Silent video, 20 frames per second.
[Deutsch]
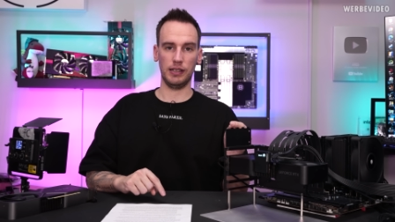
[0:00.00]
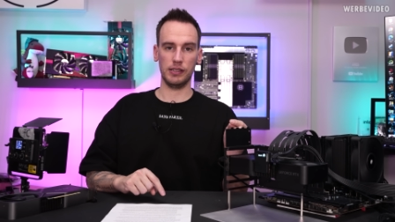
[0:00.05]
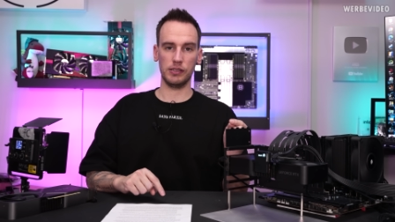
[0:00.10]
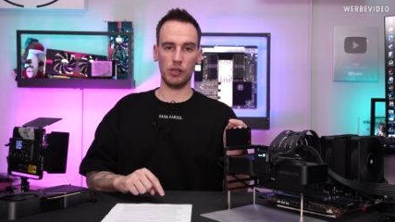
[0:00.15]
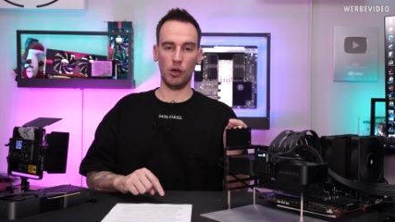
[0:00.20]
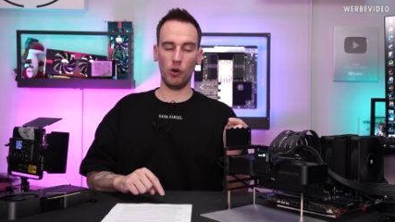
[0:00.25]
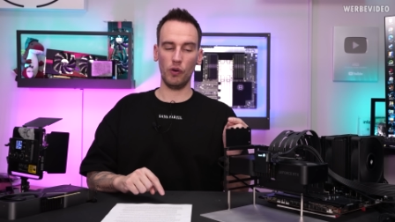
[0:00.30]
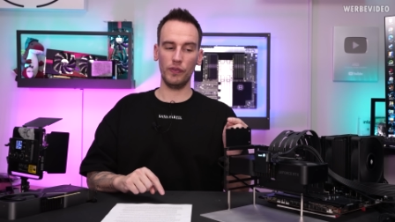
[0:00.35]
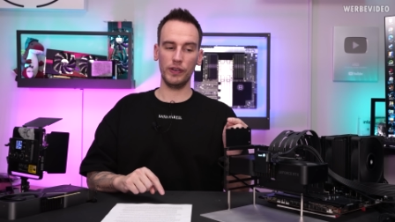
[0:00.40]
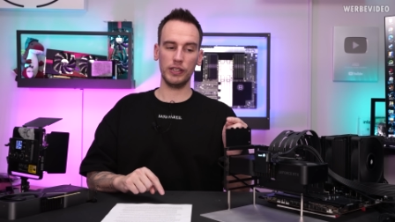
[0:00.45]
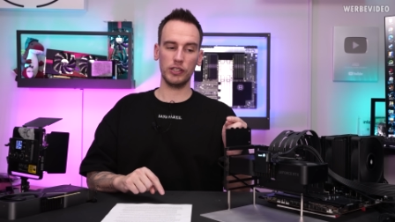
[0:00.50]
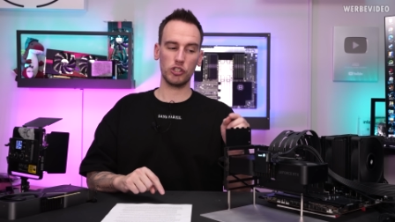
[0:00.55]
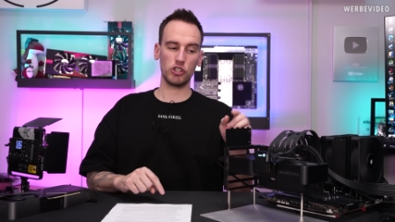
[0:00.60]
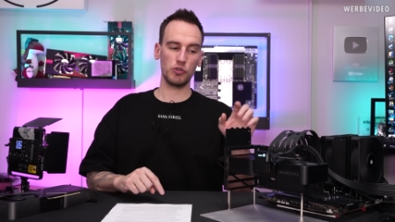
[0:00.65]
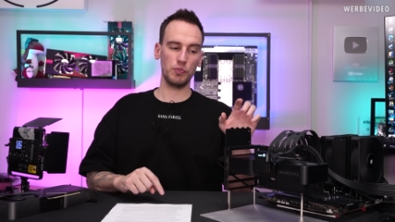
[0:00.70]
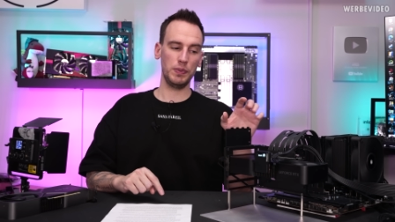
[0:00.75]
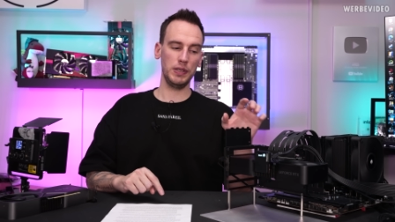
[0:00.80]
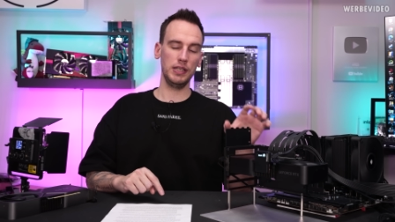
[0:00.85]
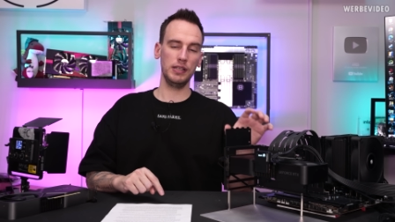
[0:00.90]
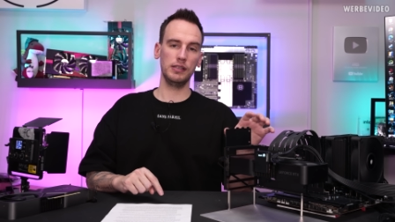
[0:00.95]
Also auch wenn das
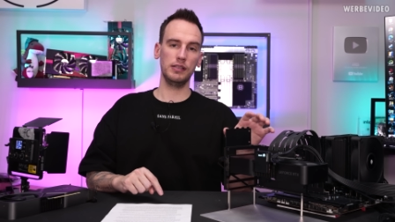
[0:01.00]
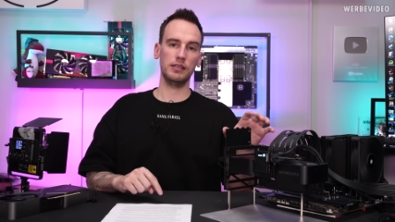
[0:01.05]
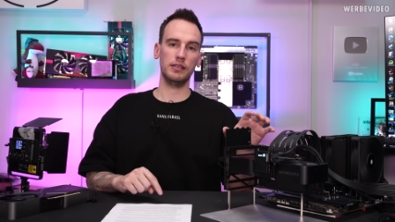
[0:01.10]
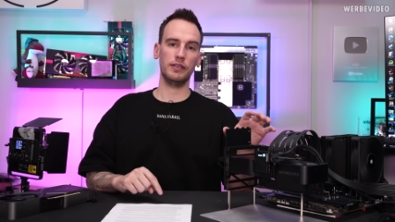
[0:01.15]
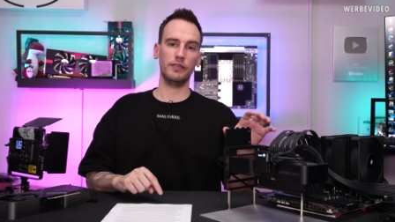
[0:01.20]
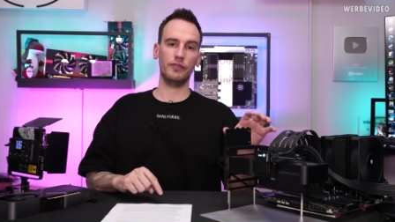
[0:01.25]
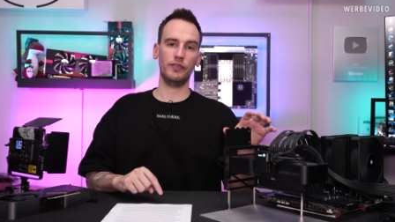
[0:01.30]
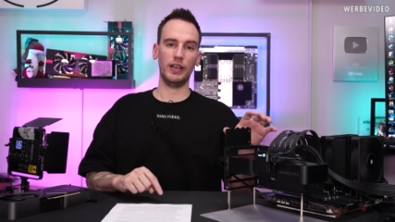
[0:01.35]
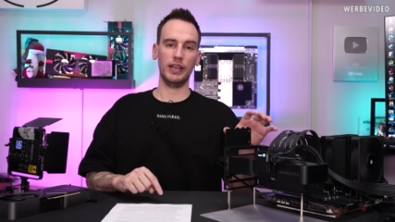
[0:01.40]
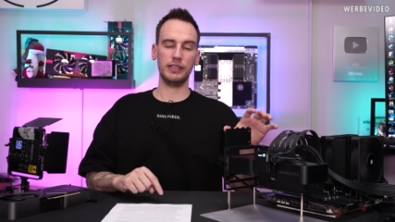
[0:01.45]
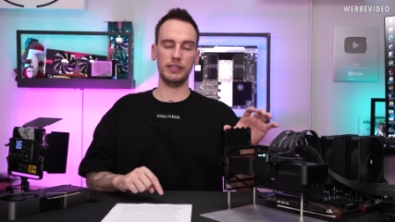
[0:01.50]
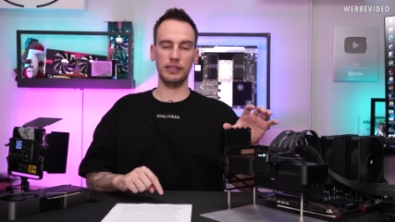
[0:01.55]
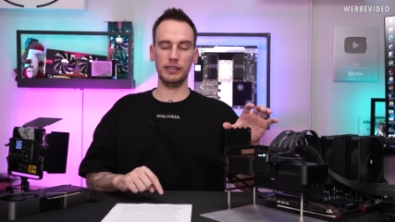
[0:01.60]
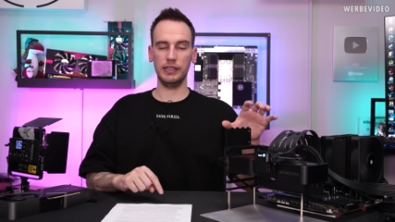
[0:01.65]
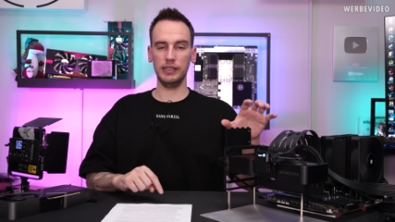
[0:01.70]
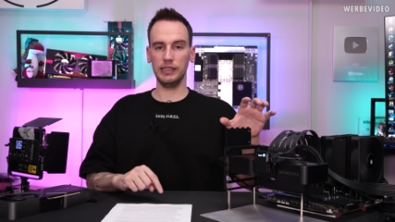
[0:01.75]
Spiel vielleicht einen